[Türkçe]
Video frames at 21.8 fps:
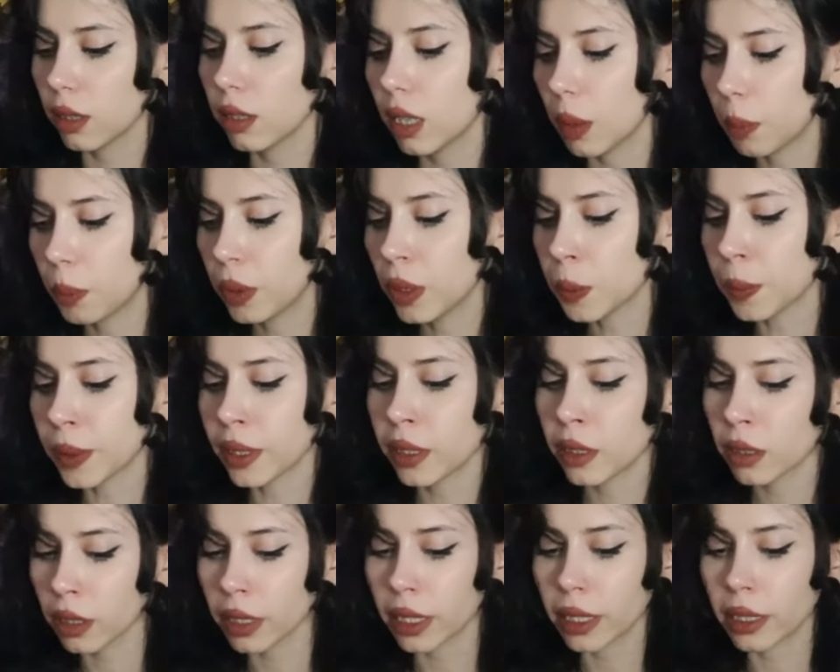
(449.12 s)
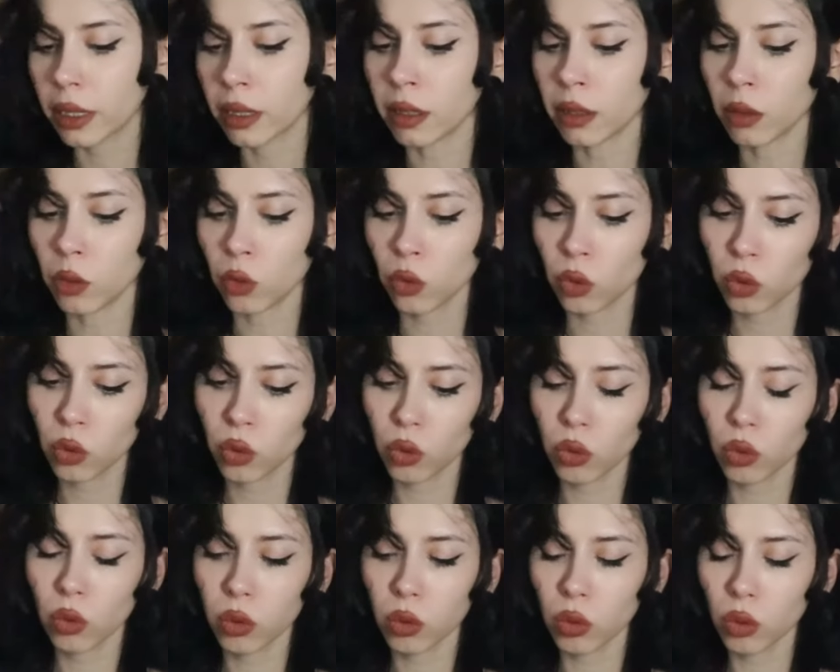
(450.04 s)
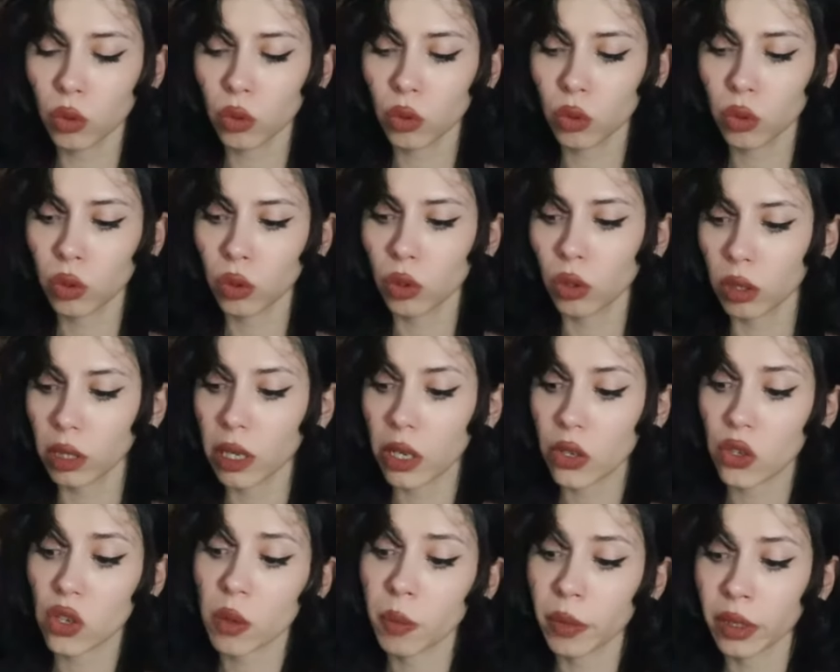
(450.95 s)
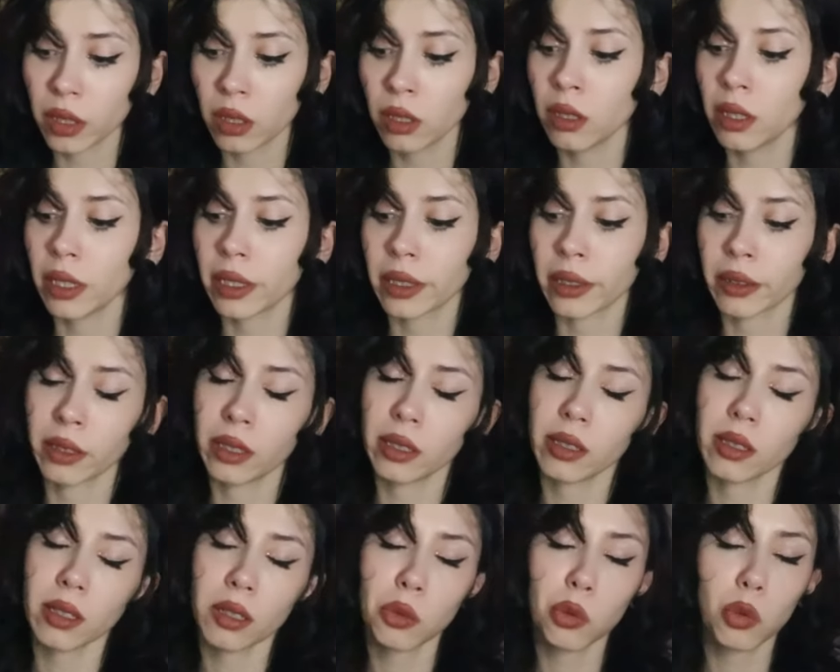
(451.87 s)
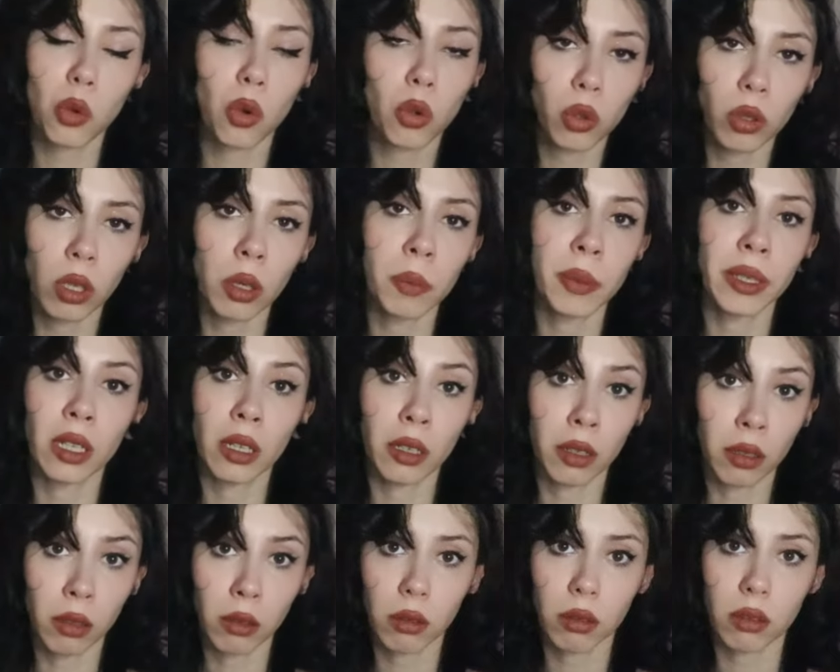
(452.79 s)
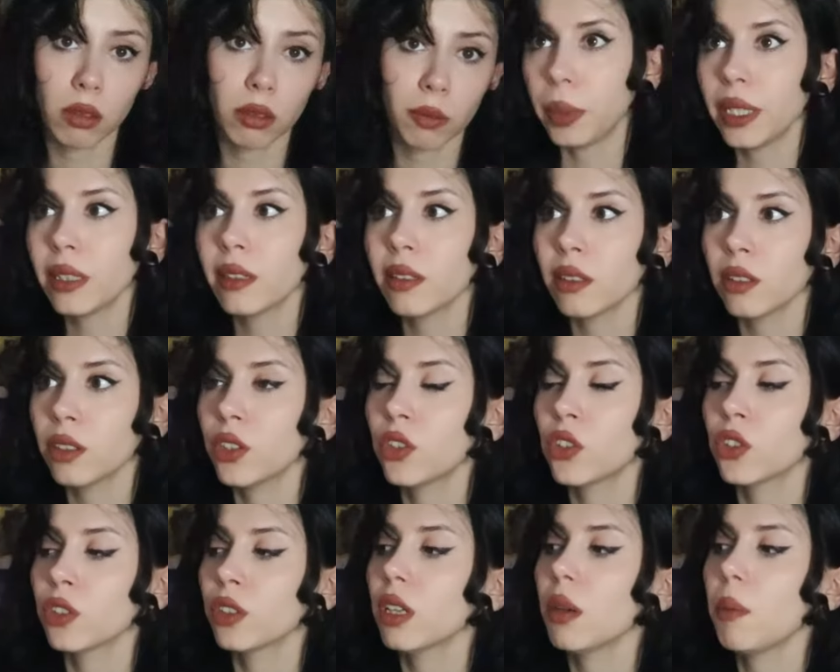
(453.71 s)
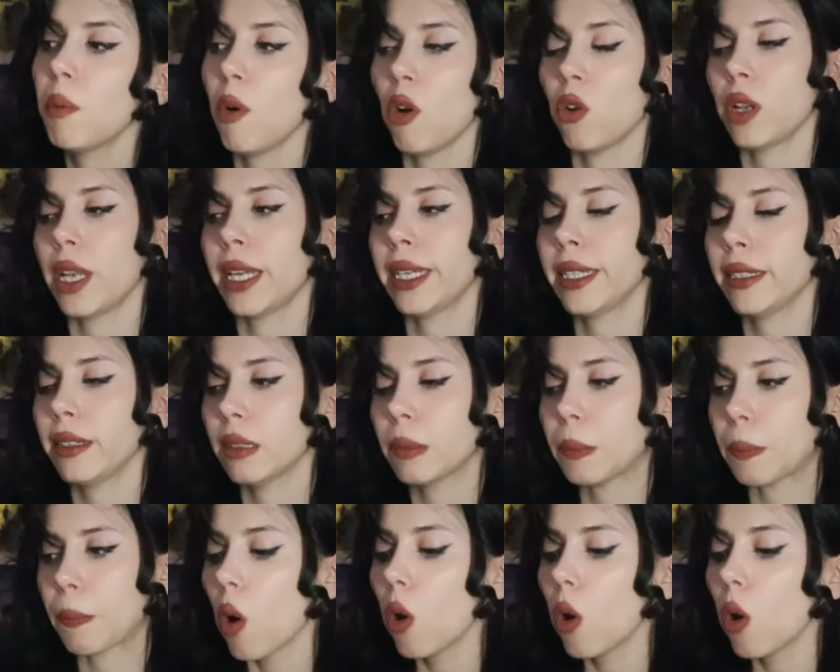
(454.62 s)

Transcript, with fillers: kapılmanın yerini tutukluk, yaşamanın yerini ise sorgulamalar alır. Peter için de böyleydi.